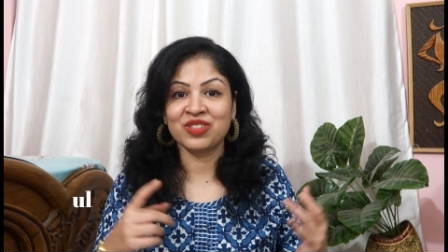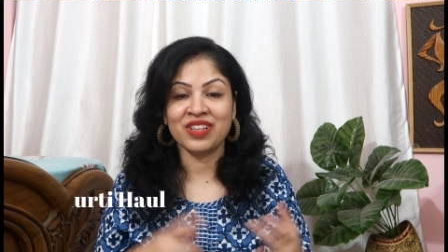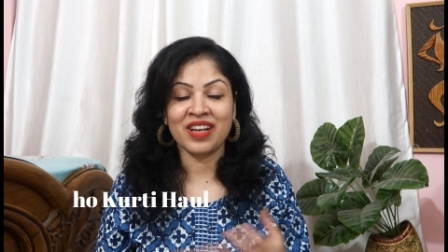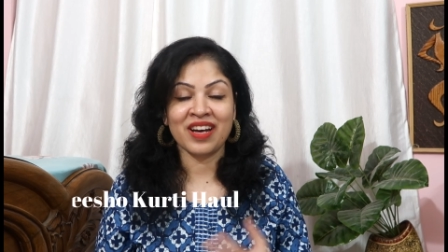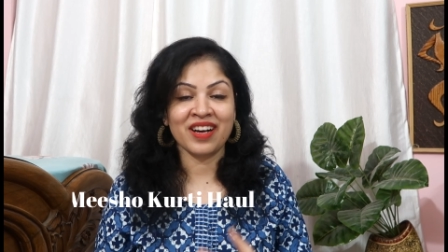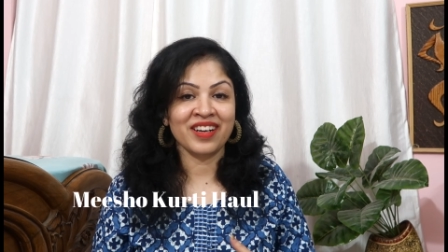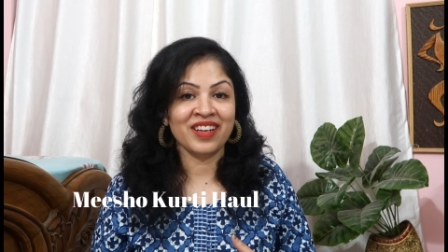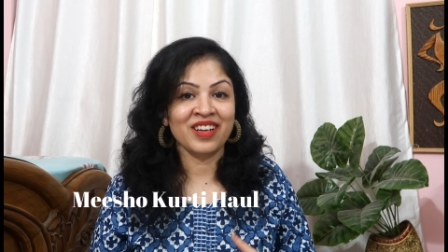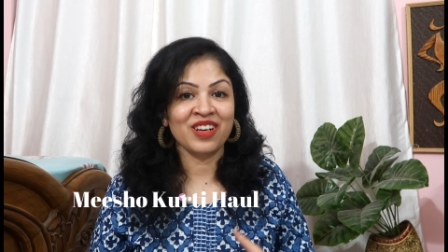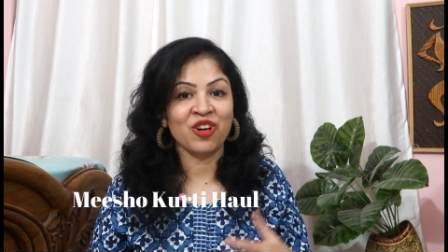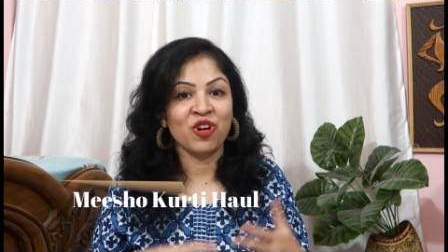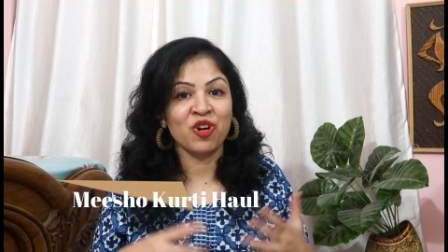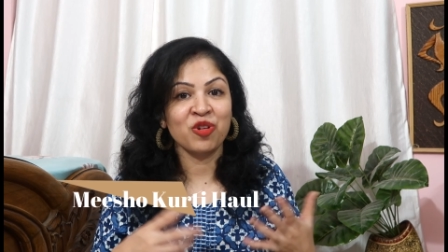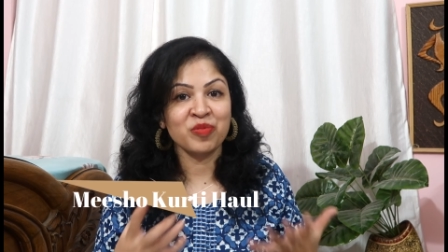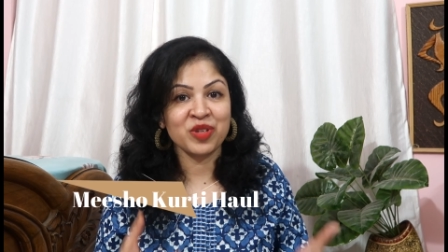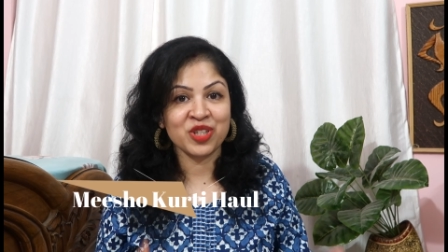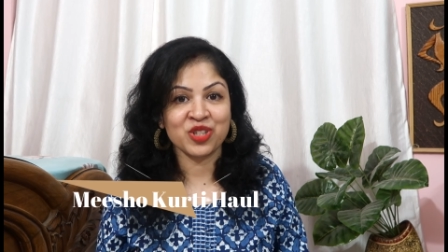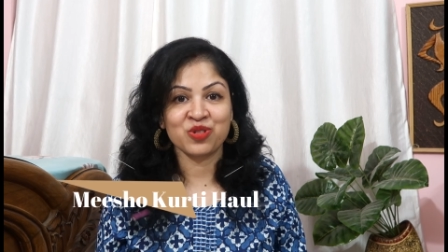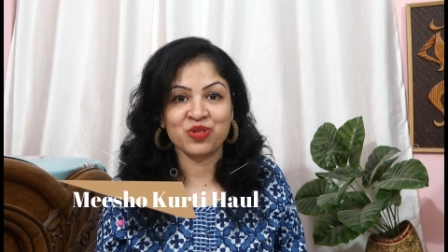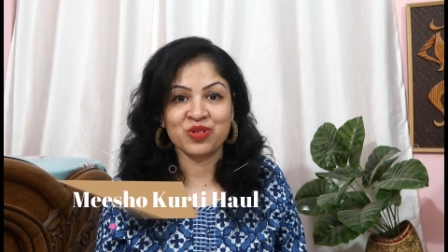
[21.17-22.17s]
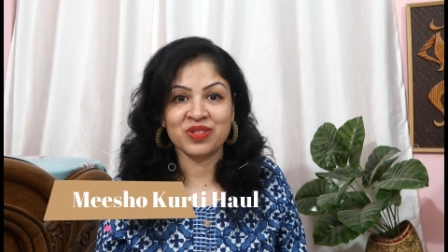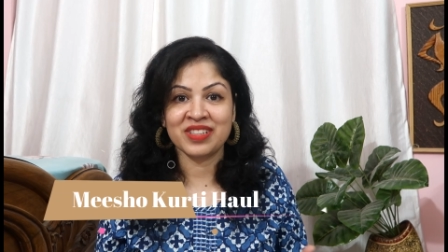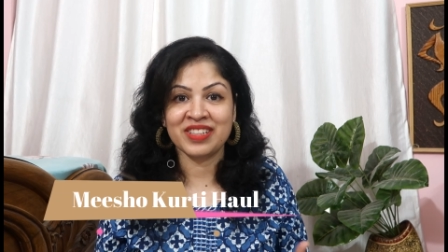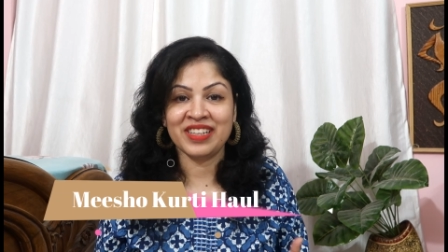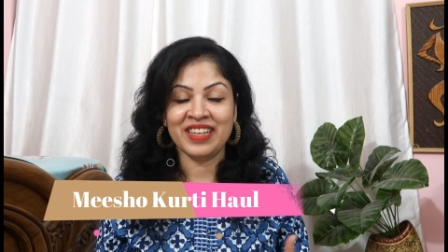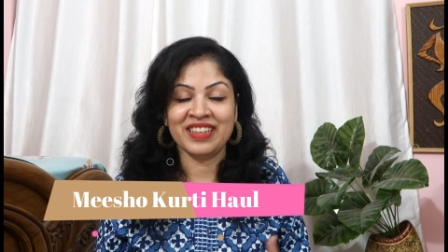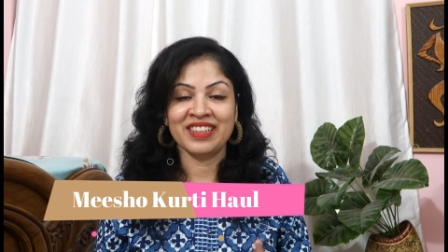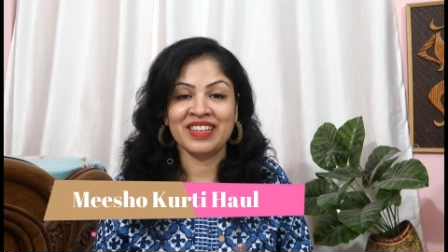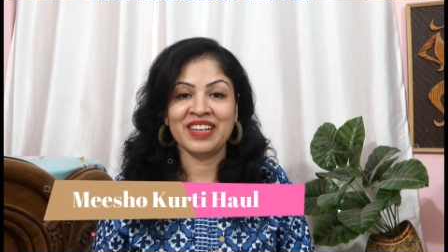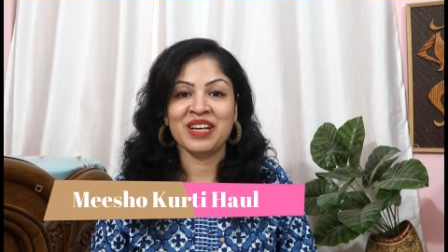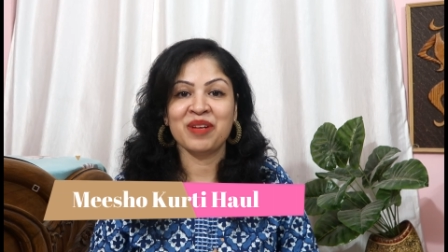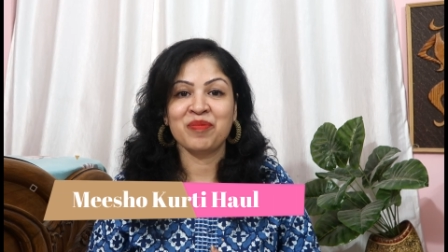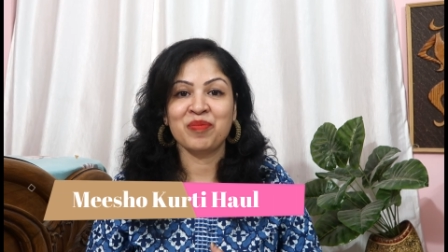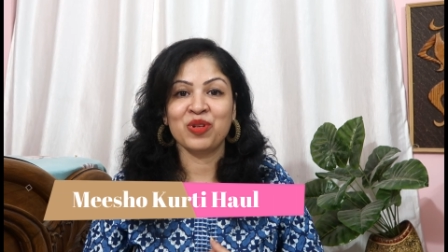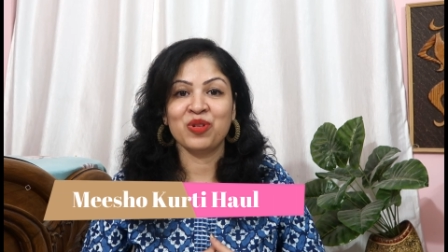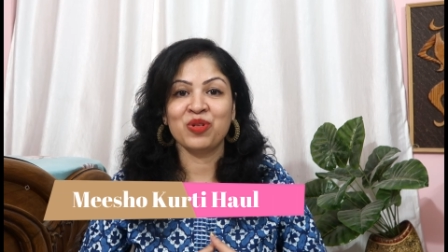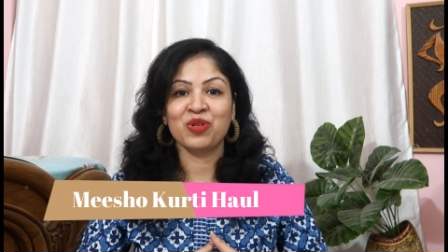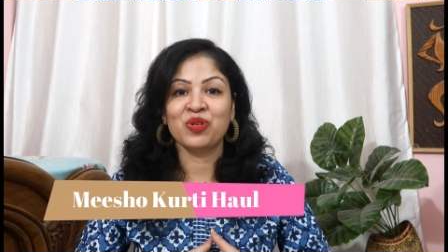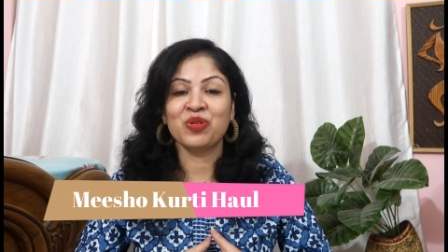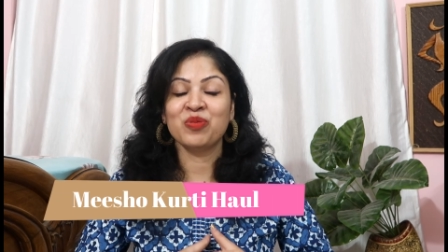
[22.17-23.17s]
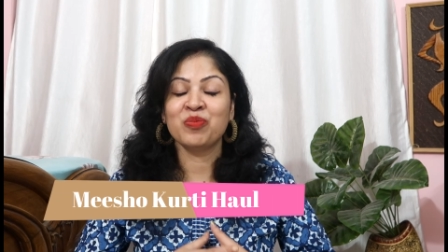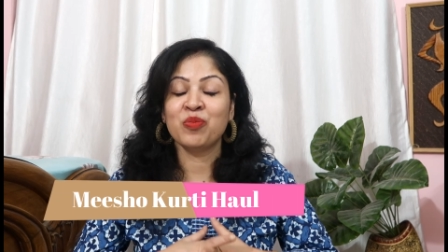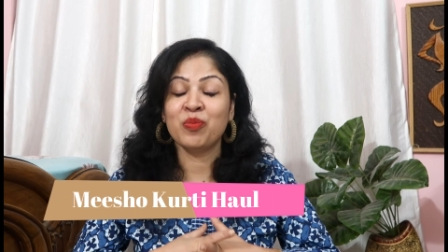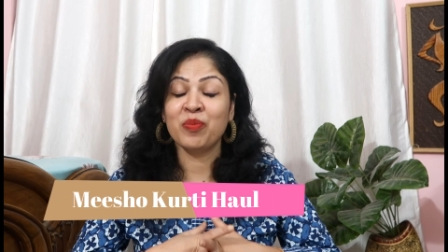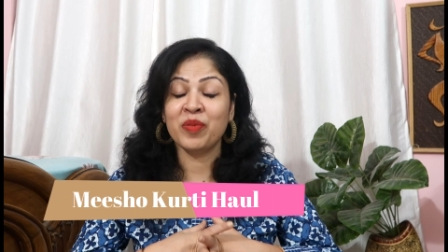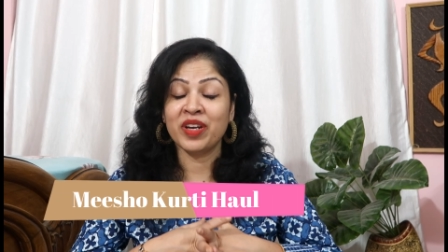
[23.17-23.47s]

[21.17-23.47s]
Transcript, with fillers: साड़ी लाओ मीशो से देखना है आप लोग को